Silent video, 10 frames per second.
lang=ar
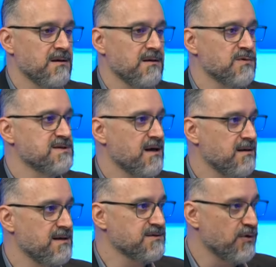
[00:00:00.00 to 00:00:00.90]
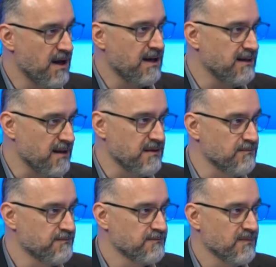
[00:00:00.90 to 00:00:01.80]
مستخلص نخاع العظم
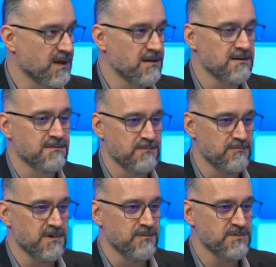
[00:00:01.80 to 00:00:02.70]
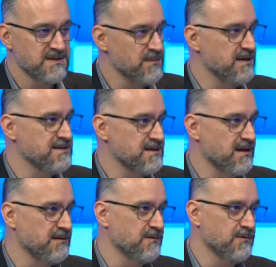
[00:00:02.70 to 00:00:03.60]
جسم
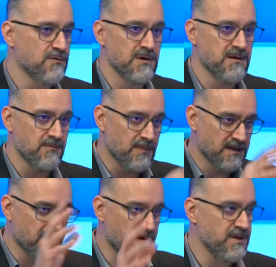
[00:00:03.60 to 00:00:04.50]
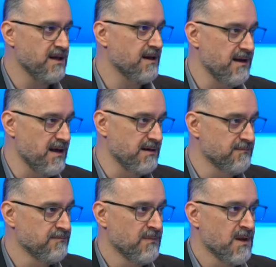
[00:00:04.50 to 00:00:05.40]
الانسان كل منطقه بها خلايا
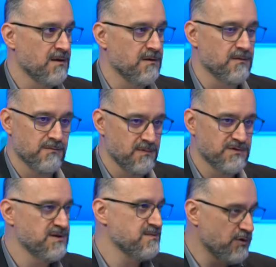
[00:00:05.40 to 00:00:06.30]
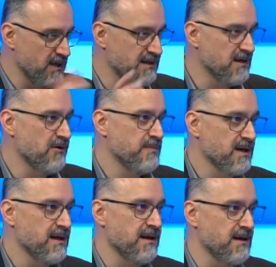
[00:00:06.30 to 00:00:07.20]
الجسم كله يتكون
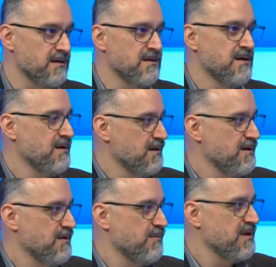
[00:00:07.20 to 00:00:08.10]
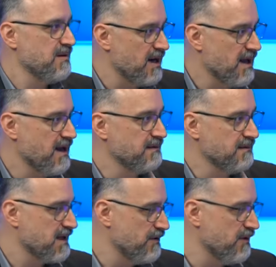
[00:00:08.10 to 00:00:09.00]
من خلايا مثل ما الحائط
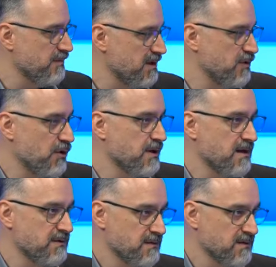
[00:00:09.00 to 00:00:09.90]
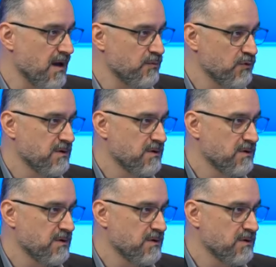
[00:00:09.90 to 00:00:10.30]
يتكون من بلوكات طابوق